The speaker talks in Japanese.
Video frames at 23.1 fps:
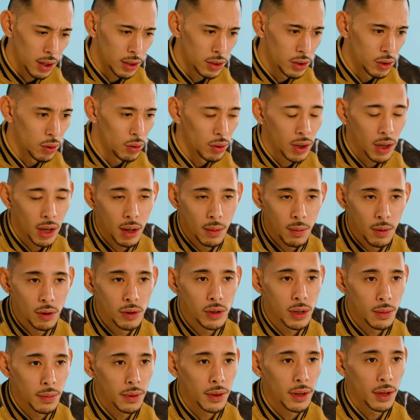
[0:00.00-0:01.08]
か情景描
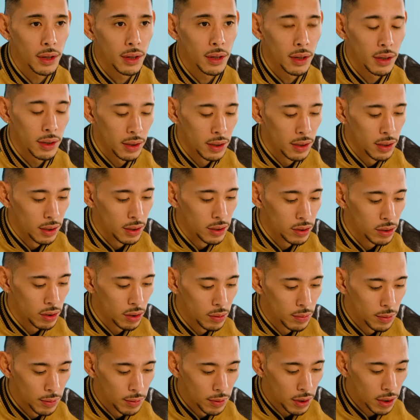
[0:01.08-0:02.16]
写みたいなそう
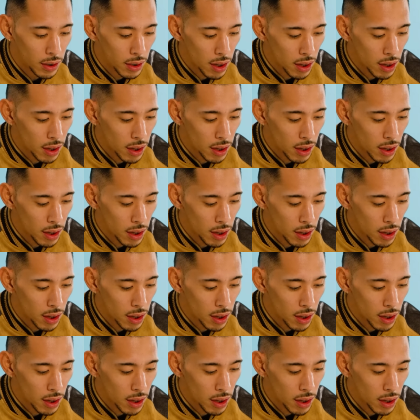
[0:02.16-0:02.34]
いう部分も